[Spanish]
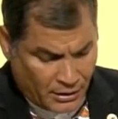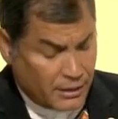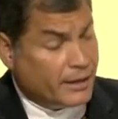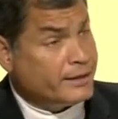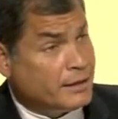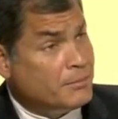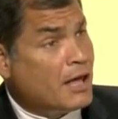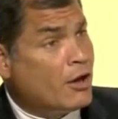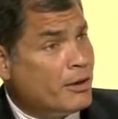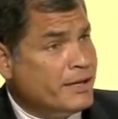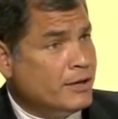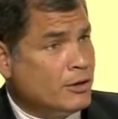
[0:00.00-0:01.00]
Estimados
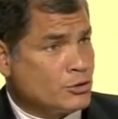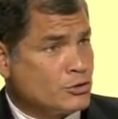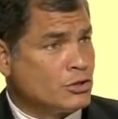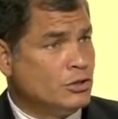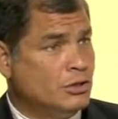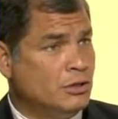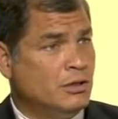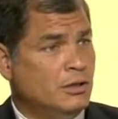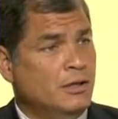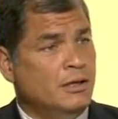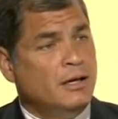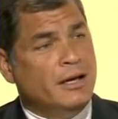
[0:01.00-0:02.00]
amigos,
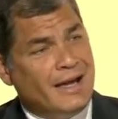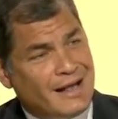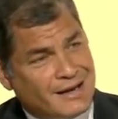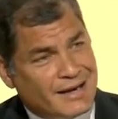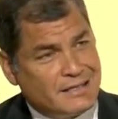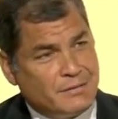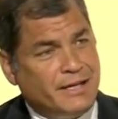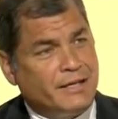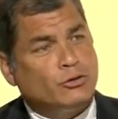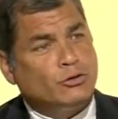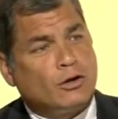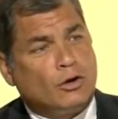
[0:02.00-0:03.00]
el
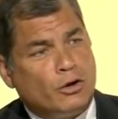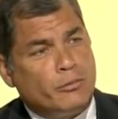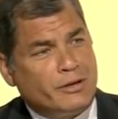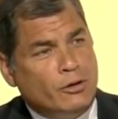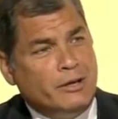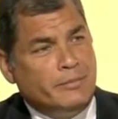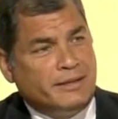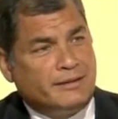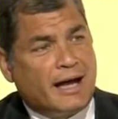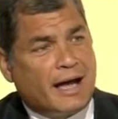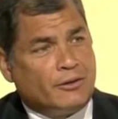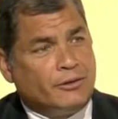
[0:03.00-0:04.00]
crecimiento económico
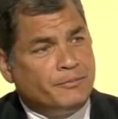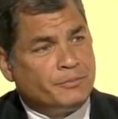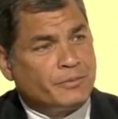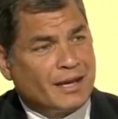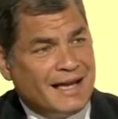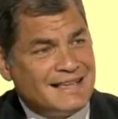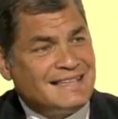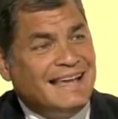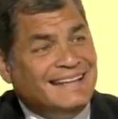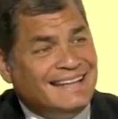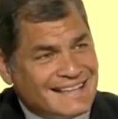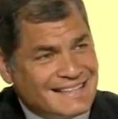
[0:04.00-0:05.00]
ilimitado es
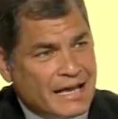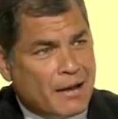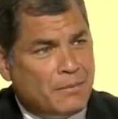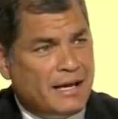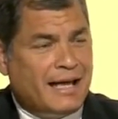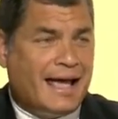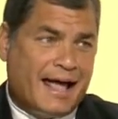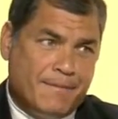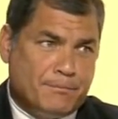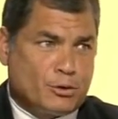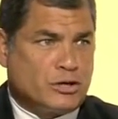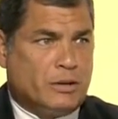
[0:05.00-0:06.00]
indeseable e
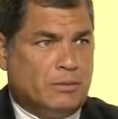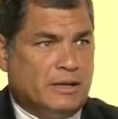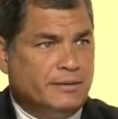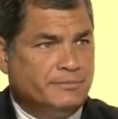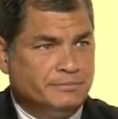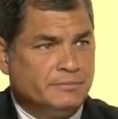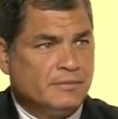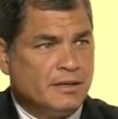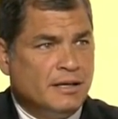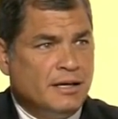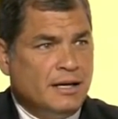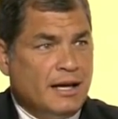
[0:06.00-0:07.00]
imposible.
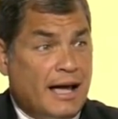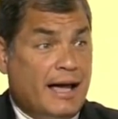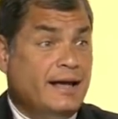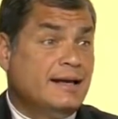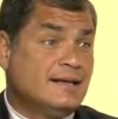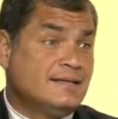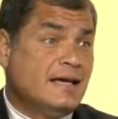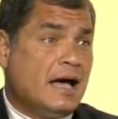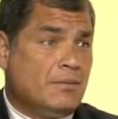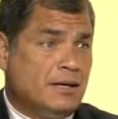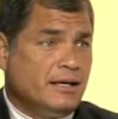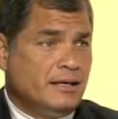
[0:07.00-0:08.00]
Es
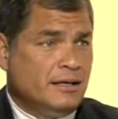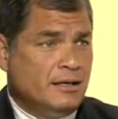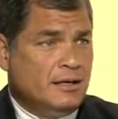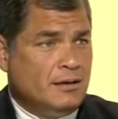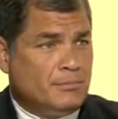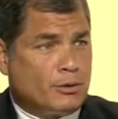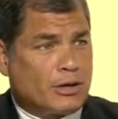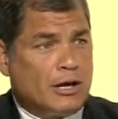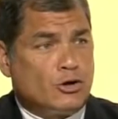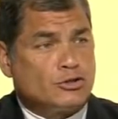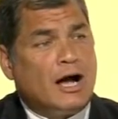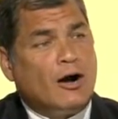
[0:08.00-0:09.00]
indeseable porque
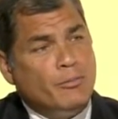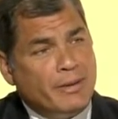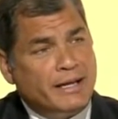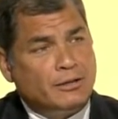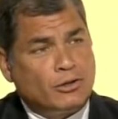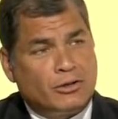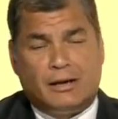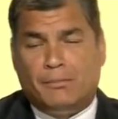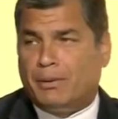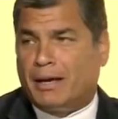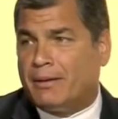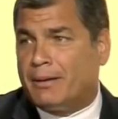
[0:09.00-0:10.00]
los aumentos del
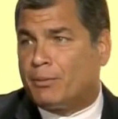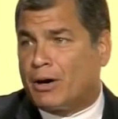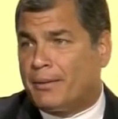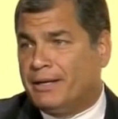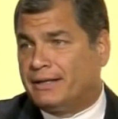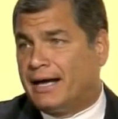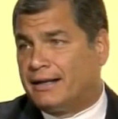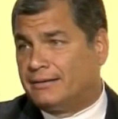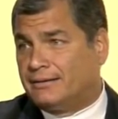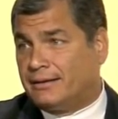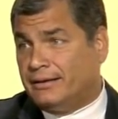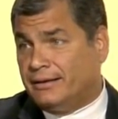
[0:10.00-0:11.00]
PIB por
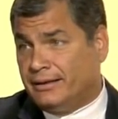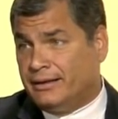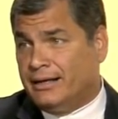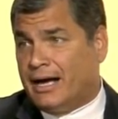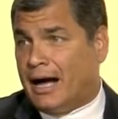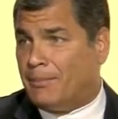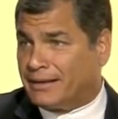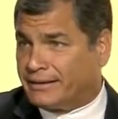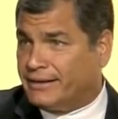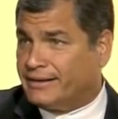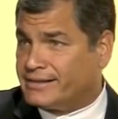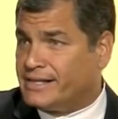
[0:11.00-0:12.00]
habitante, a
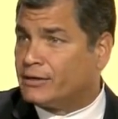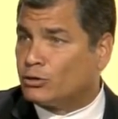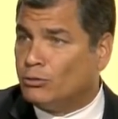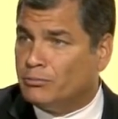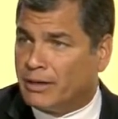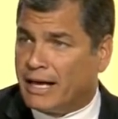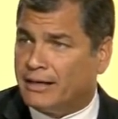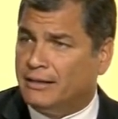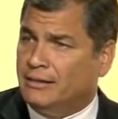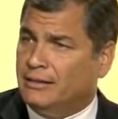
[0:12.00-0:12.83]
partir de cierto umbral,